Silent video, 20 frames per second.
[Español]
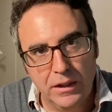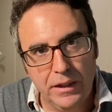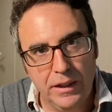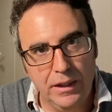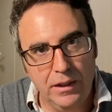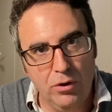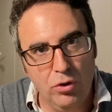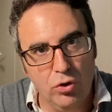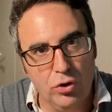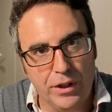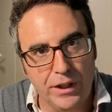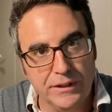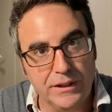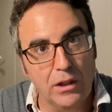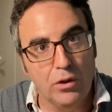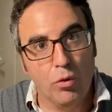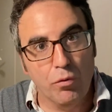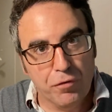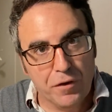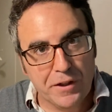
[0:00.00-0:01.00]
en lo que es
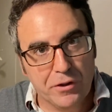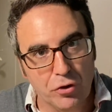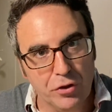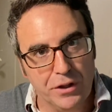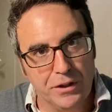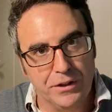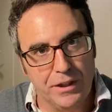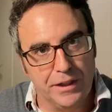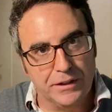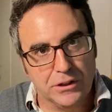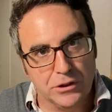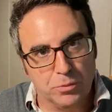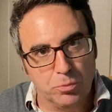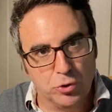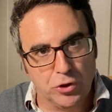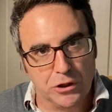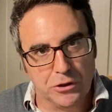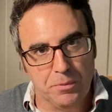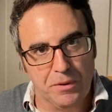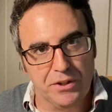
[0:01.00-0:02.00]
el conflicto de intereses
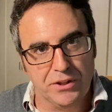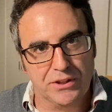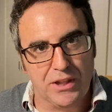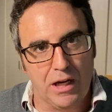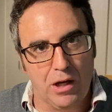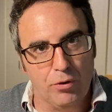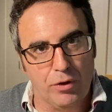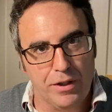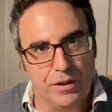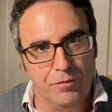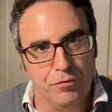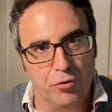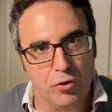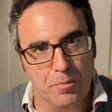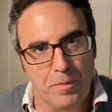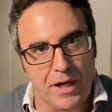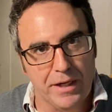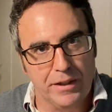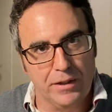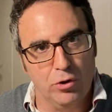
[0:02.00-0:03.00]
muchas veces a la hora de
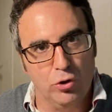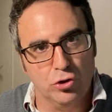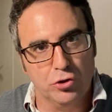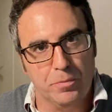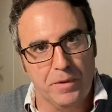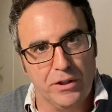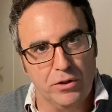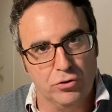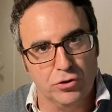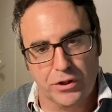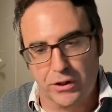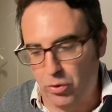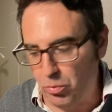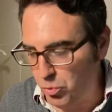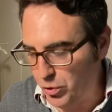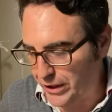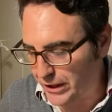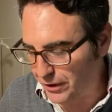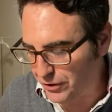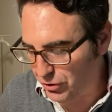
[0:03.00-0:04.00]
informar en los medios de
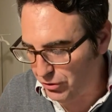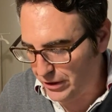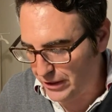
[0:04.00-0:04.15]
comunicación.